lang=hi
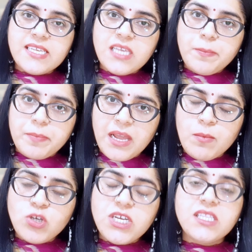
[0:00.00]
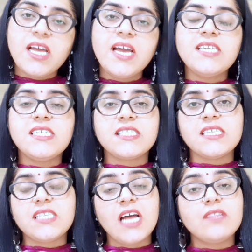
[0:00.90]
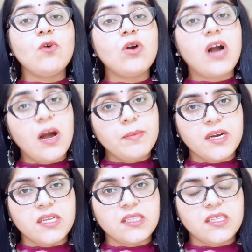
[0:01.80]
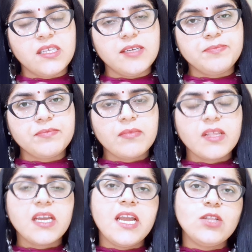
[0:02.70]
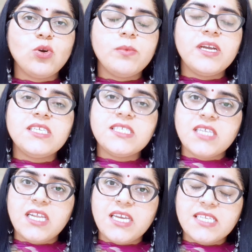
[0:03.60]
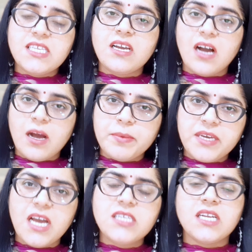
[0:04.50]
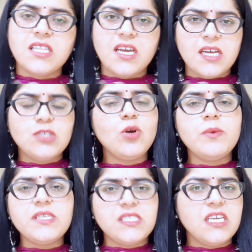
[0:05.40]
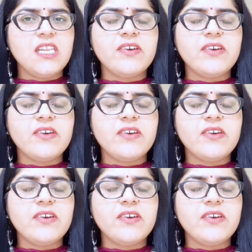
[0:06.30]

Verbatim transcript: से प्रेम हो जाता है जिसके साथ वो काम करती थी खेतों में जिस तरीके से काम किया जाता है जो भी सीरी